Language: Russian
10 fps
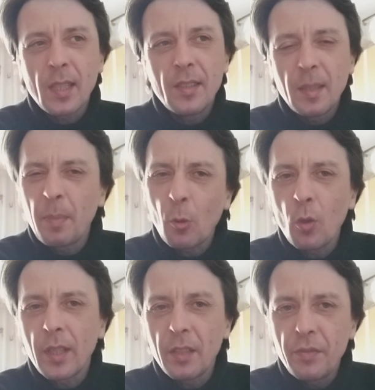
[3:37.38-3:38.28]
знаете,
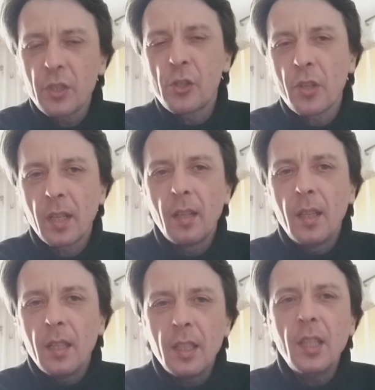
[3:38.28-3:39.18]
прикольная фишечка
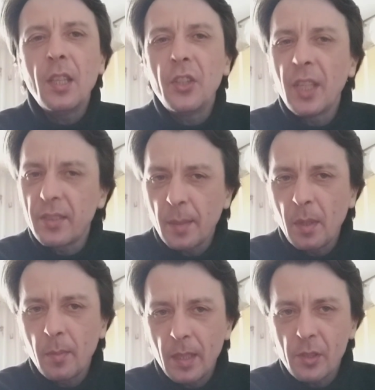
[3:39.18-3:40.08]
и
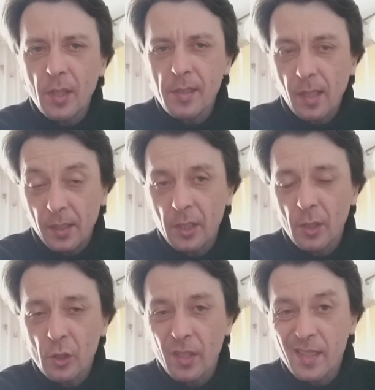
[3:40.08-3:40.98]
неотъемлемая часть,
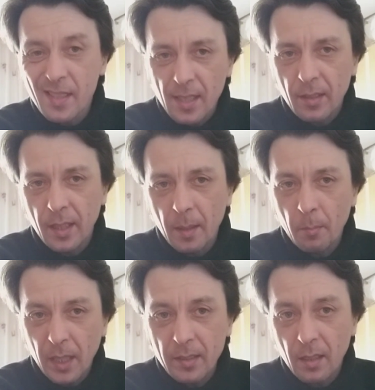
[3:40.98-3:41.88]
конечно же, сцены,
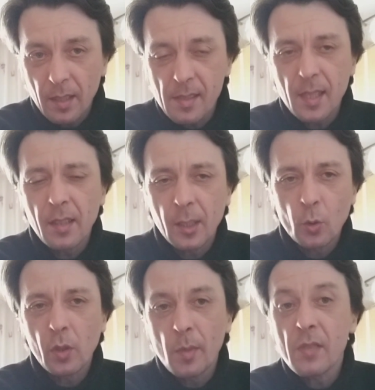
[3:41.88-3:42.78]
блендерной сцены,
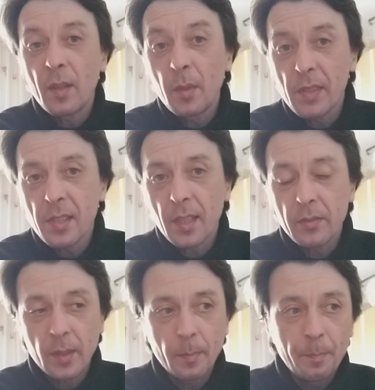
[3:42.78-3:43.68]
которую мы с вами
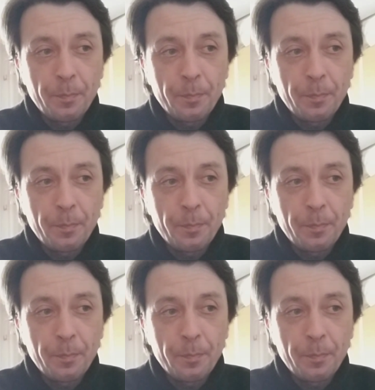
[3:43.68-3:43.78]
выстраиваем.